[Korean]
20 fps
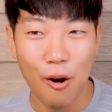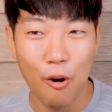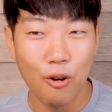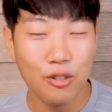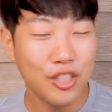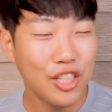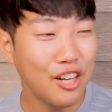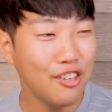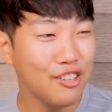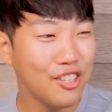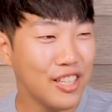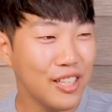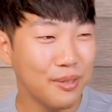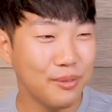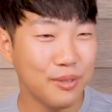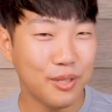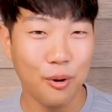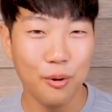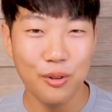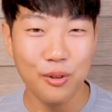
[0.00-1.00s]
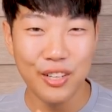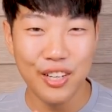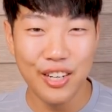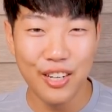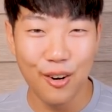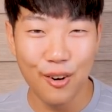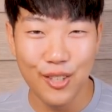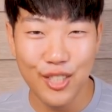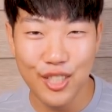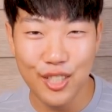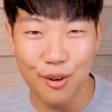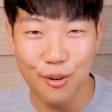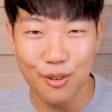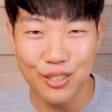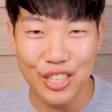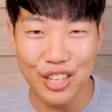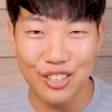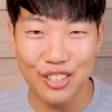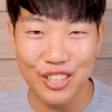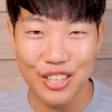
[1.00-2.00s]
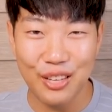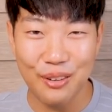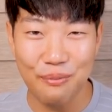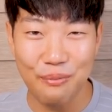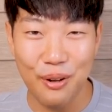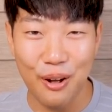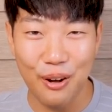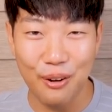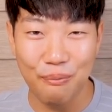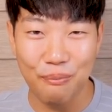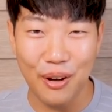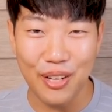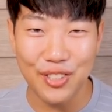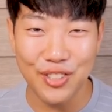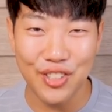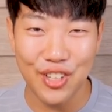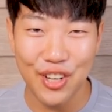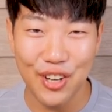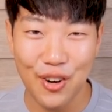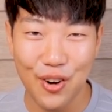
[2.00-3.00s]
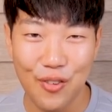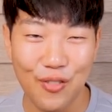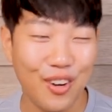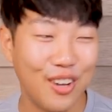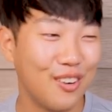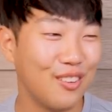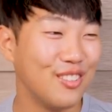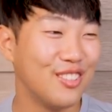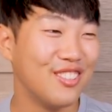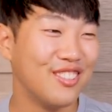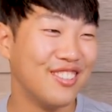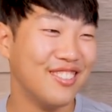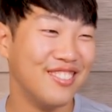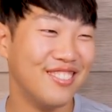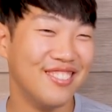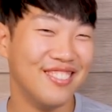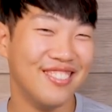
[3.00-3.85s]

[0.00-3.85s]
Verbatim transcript: 홍사운드님 저 오늘 어디서 홍사운드님 봤어요 막 이러면서